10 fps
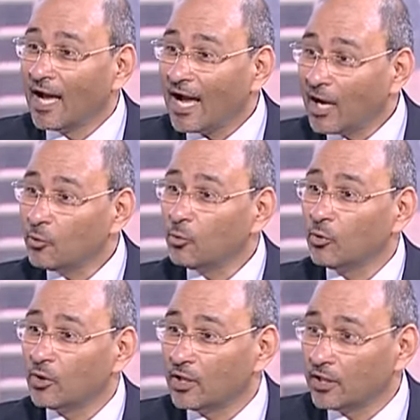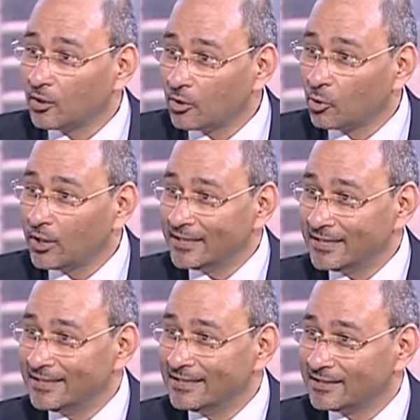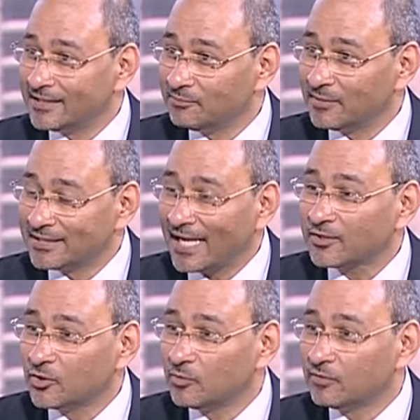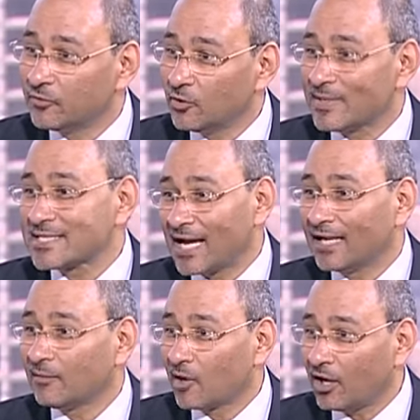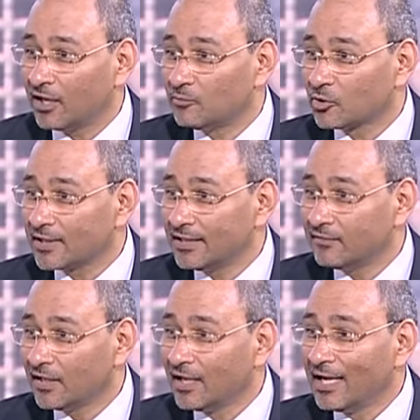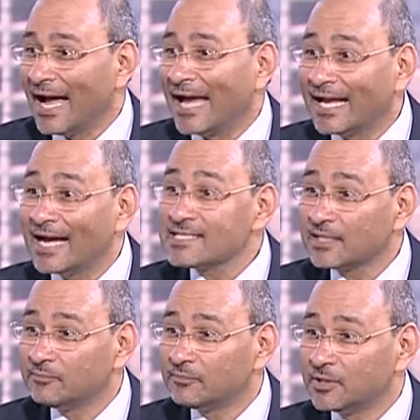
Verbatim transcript: او الاثنين من تحت ومن فوق بس على مراحل مختلفه على حسب